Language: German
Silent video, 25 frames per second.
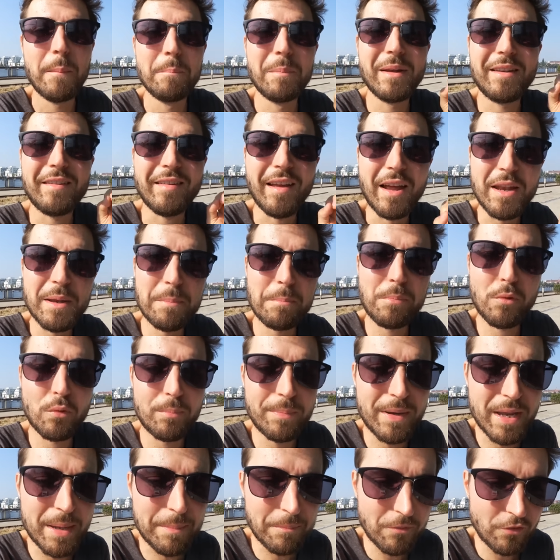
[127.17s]
mit seinem
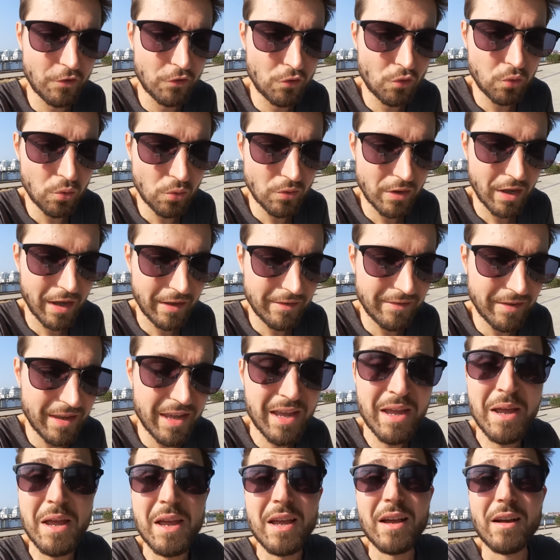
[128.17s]
Problem zu tun
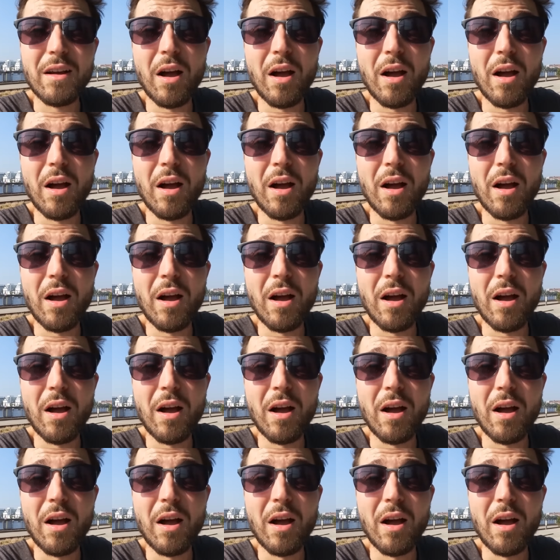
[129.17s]
hatte,